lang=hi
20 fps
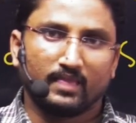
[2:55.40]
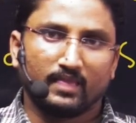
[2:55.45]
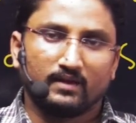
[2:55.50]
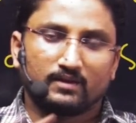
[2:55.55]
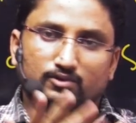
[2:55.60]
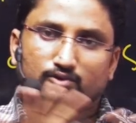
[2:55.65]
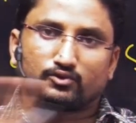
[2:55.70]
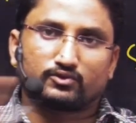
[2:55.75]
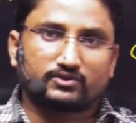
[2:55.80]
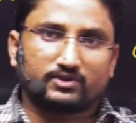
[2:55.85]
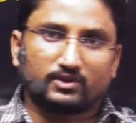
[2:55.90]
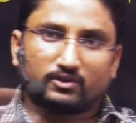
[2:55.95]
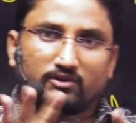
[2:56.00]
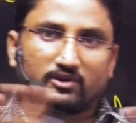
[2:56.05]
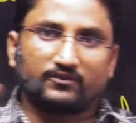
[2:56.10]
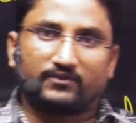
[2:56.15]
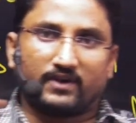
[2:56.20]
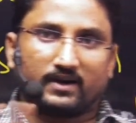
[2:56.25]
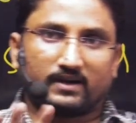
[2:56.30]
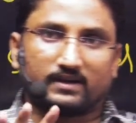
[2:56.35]
तो उससे कोई
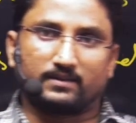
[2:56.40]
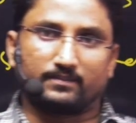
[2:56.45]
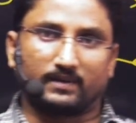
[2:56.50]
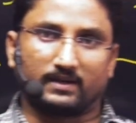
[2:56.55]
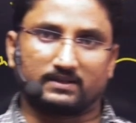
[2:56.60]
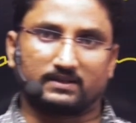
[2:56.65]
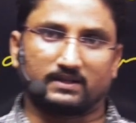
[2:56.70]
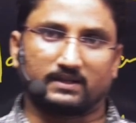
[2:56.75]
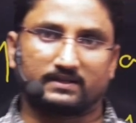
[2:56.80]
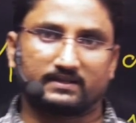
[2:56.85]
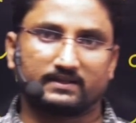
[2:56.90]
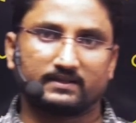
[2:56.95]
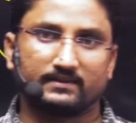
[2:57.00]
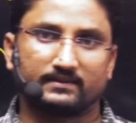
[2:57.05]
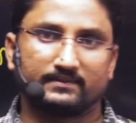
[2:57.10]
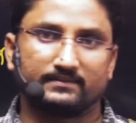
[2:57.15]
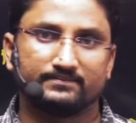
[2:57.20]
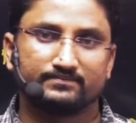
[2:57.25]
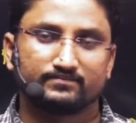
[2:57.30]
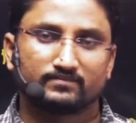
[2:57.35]
इफेक्ट नहीं पड़ता है ठीक है
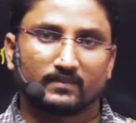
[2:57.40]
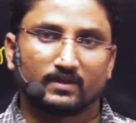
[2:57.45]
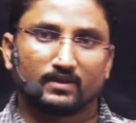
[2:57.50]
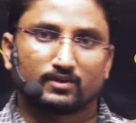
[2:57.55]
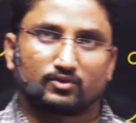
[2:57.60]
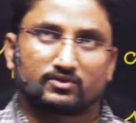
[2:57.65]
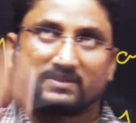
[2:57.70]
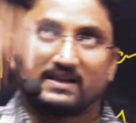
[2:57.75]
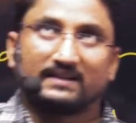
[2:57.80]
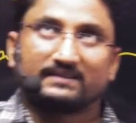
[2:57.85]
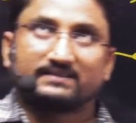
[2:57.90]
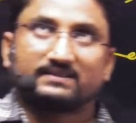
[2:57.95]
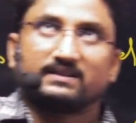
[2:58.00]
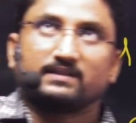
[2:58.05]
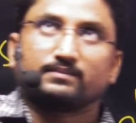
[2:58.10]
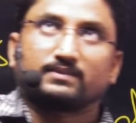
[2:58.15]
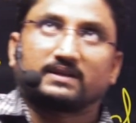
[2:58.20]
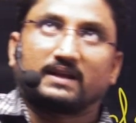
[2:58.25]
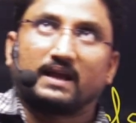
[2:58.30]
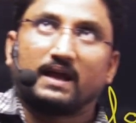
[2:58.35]
तो जैसे ही हम
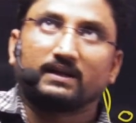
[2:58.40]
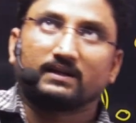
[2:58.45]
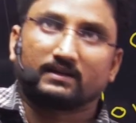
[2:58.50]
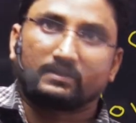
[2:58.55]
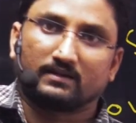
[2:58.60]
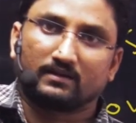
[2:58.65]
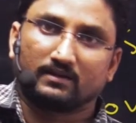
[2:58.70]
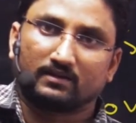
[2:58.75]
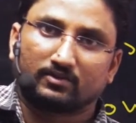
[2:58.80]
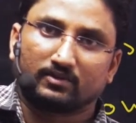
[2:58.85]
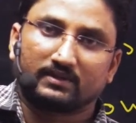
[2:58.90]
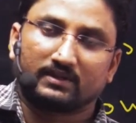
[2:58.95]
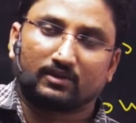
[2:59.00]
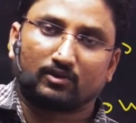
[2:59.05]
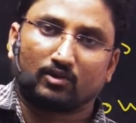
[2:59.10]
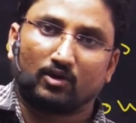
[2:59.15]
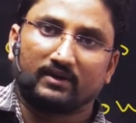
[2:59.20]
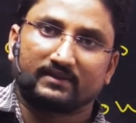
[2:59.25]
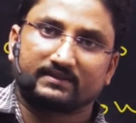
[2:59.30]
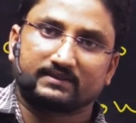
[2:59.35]
गिराएंगे ना तो ये
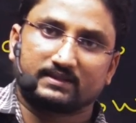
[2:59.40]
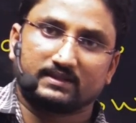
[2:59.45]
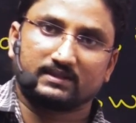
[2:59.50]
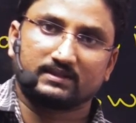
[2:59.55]
कांस्टेंट